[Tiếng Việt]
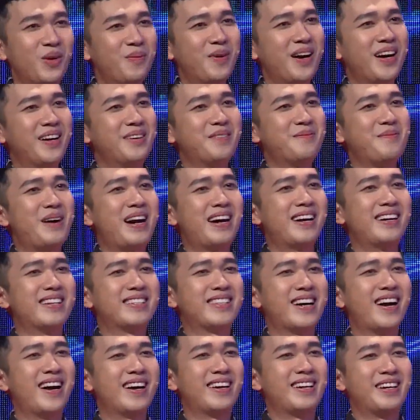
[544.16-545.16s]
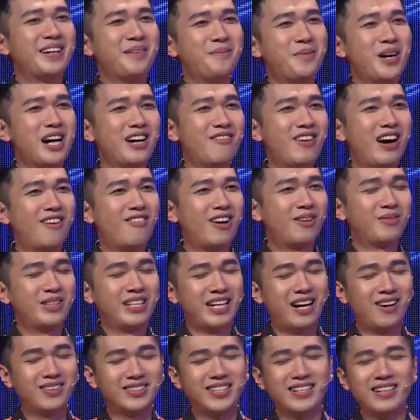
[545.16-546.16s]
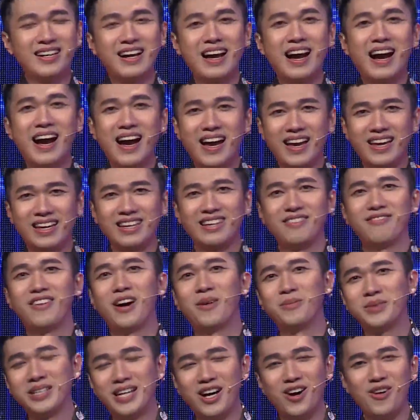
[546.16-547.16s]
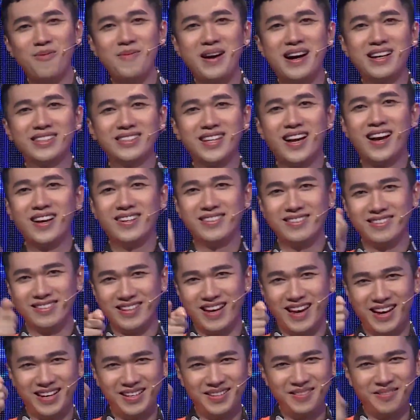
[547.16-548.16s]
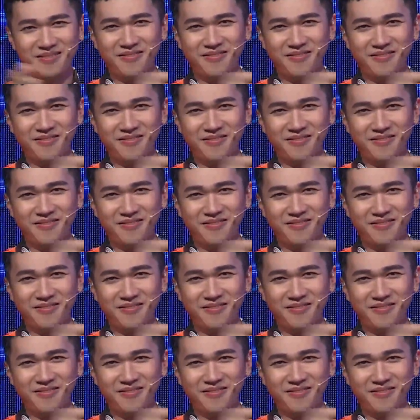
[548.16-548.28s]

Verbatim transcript: Chúc mừng ba người chơi bước vào vòng thi đấu thứ hai. Vòng thi đấu mang tên định